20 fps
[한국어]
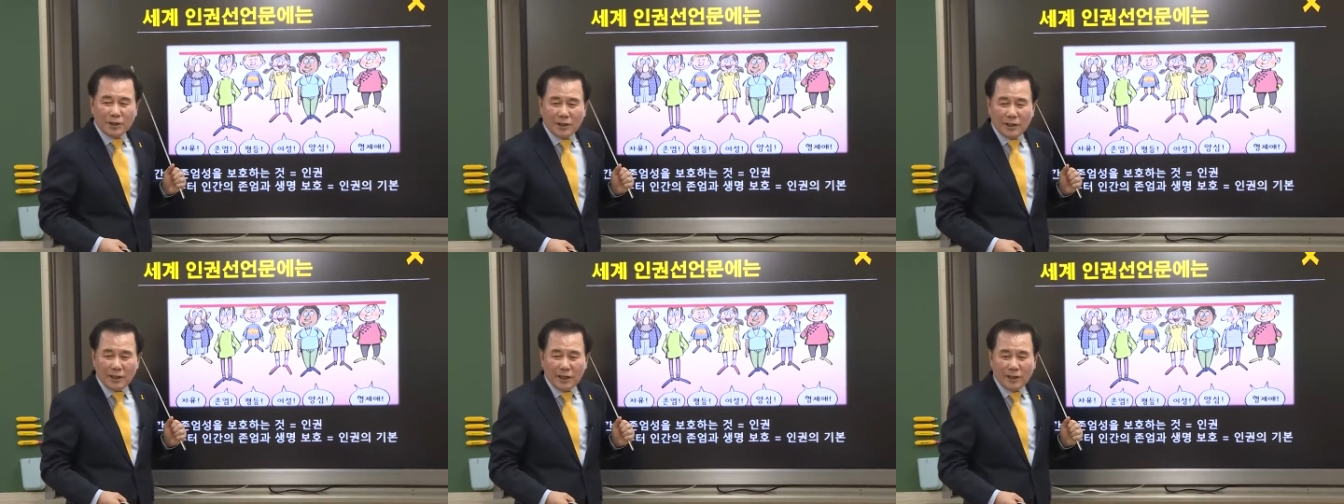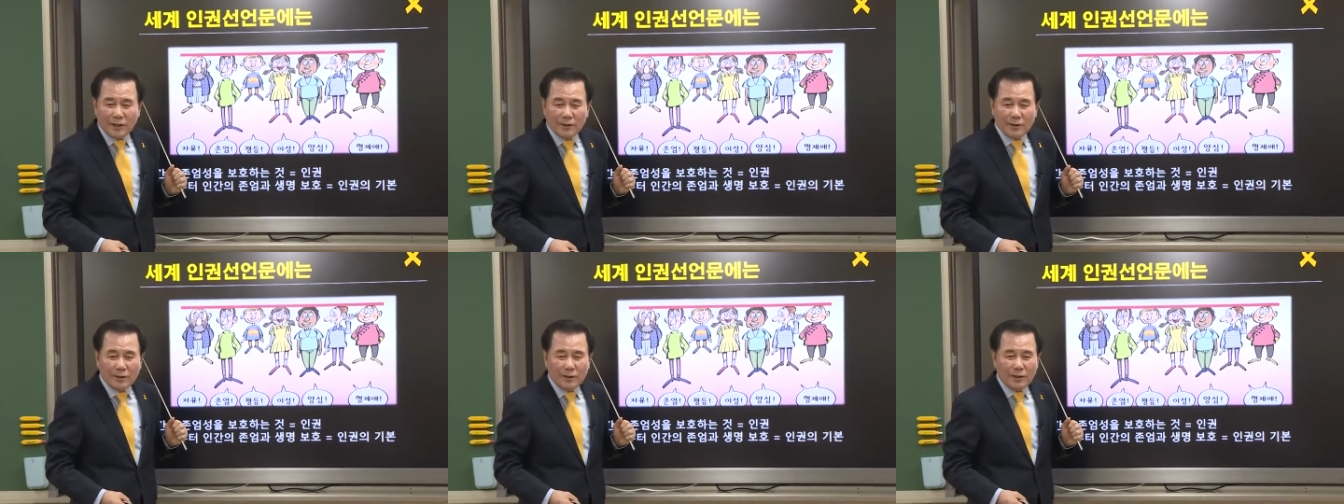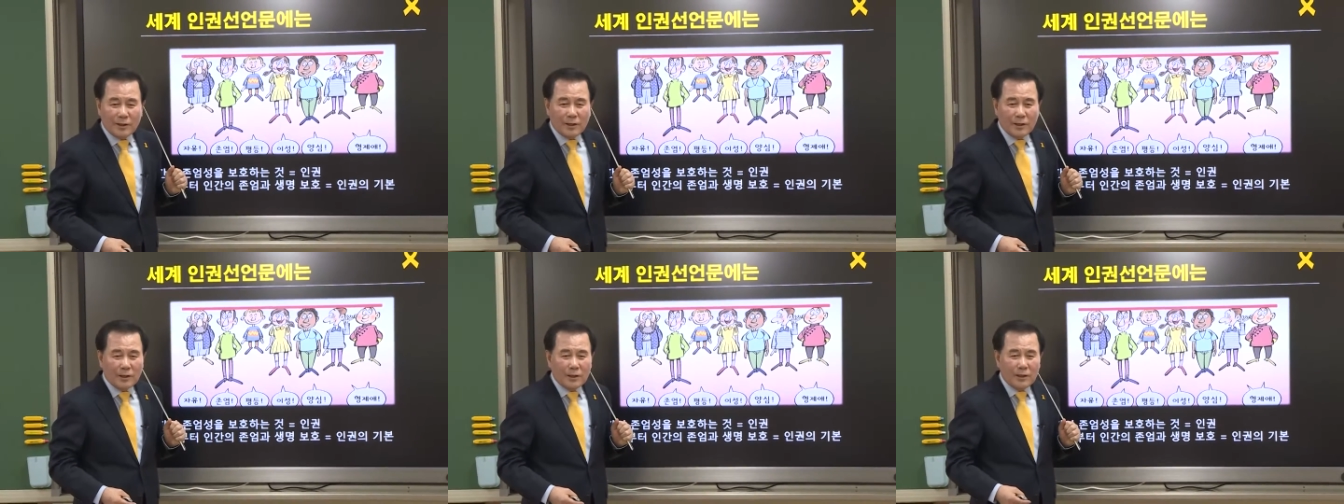있나요?
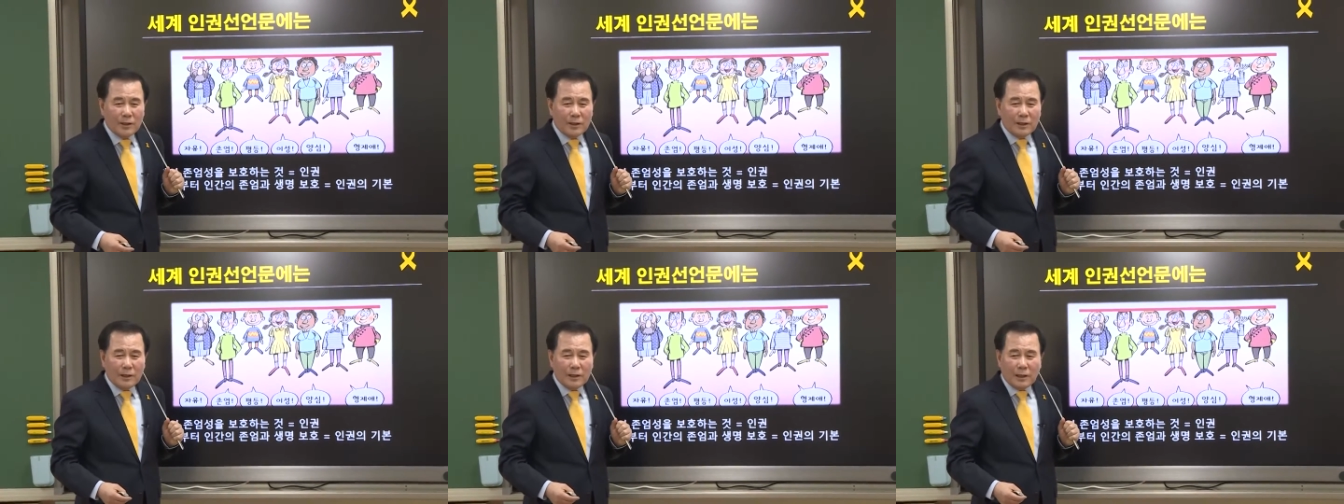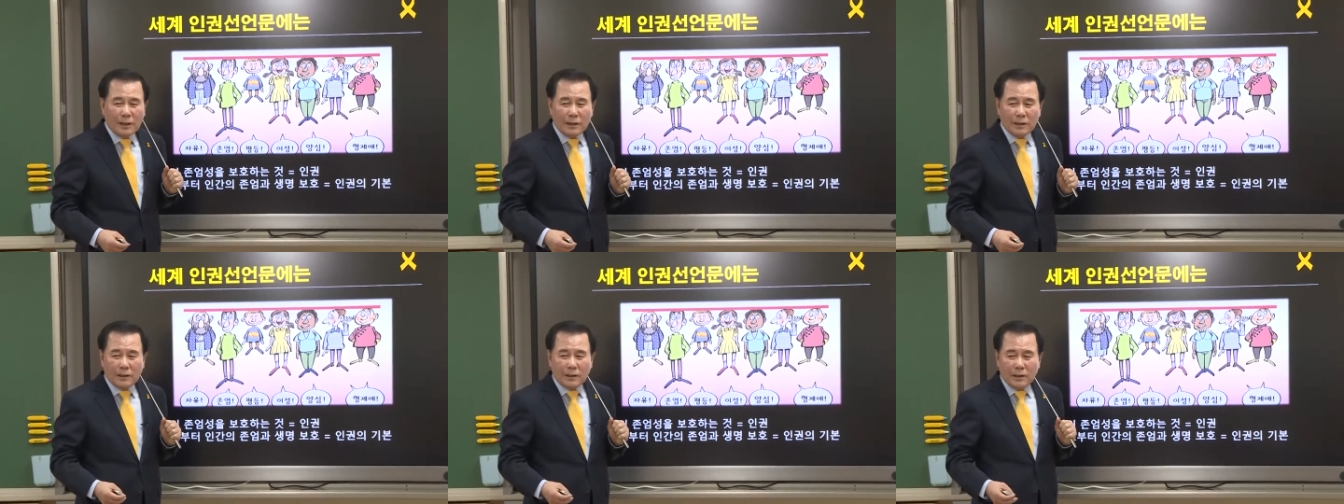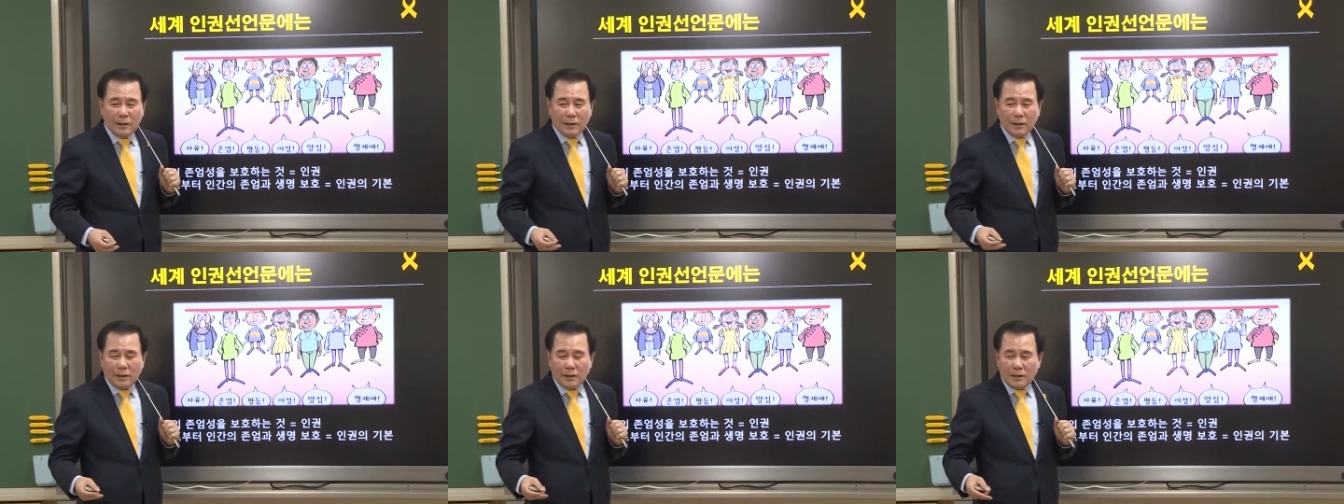
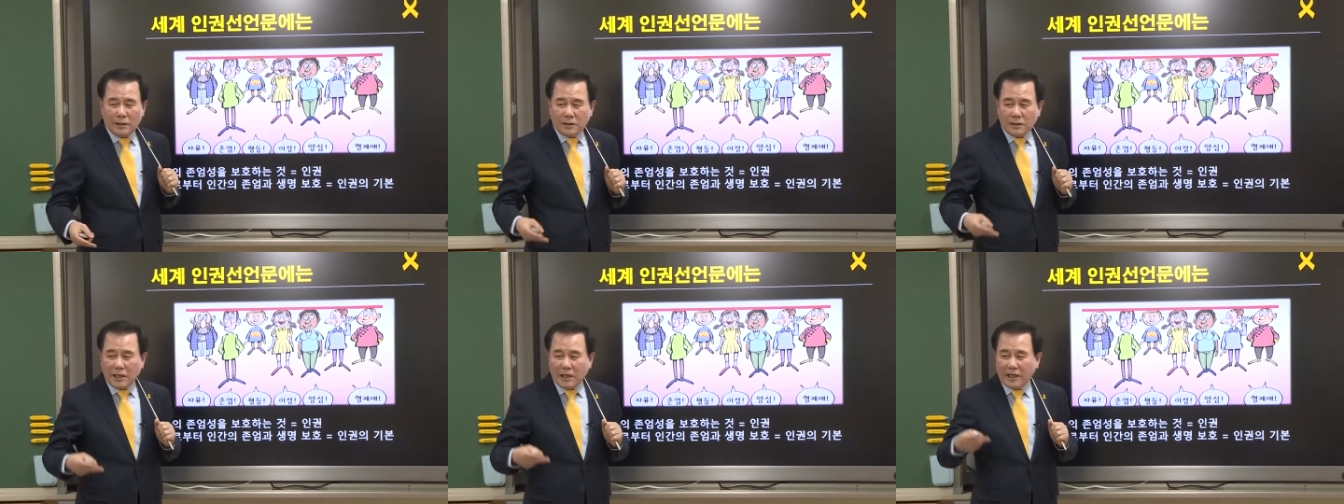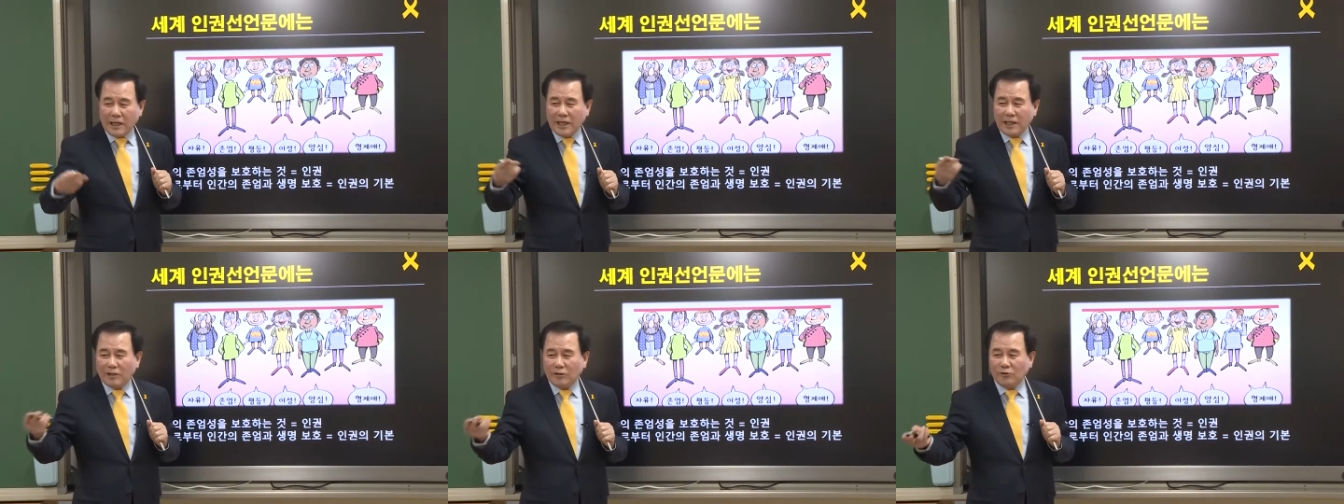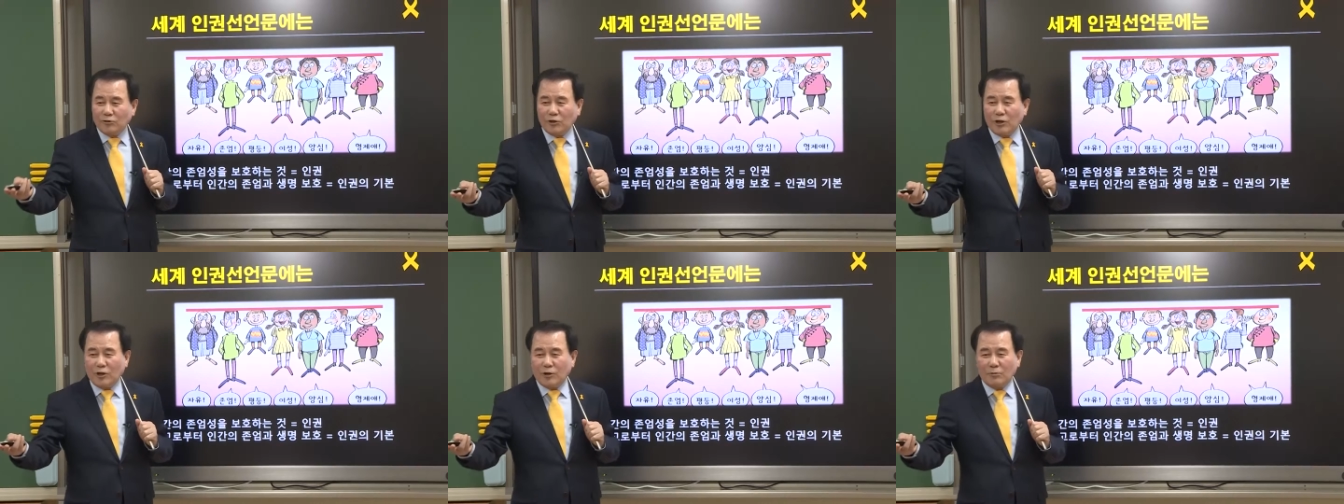세계
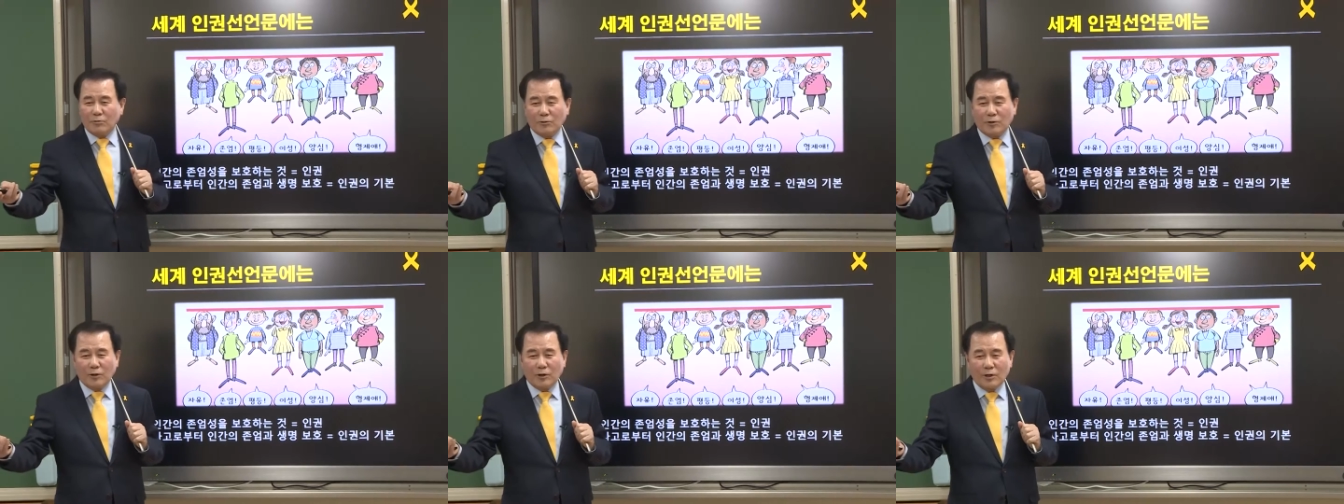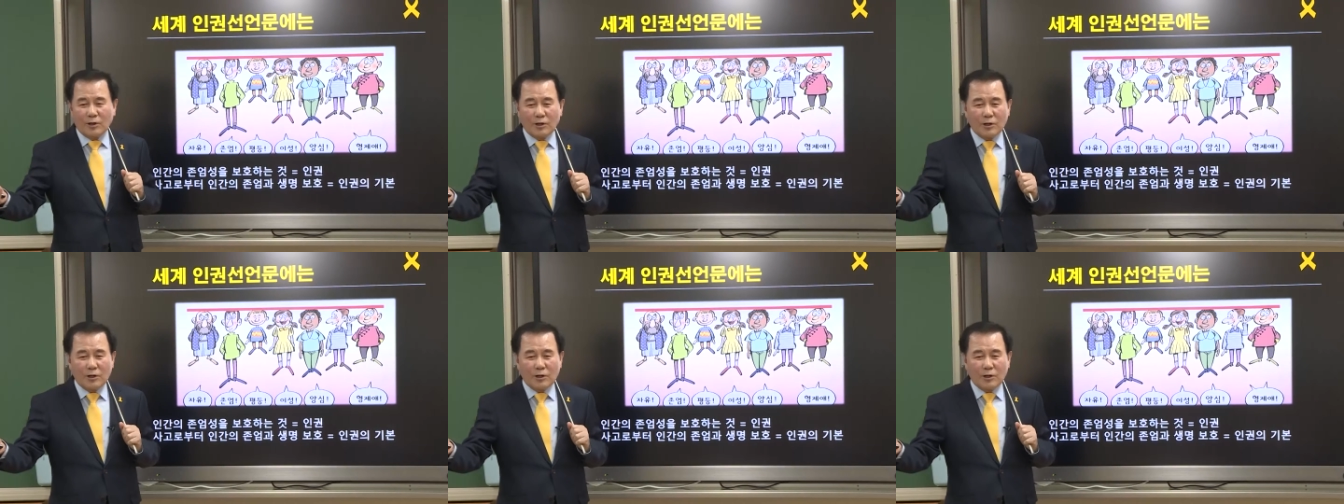인권 선언문.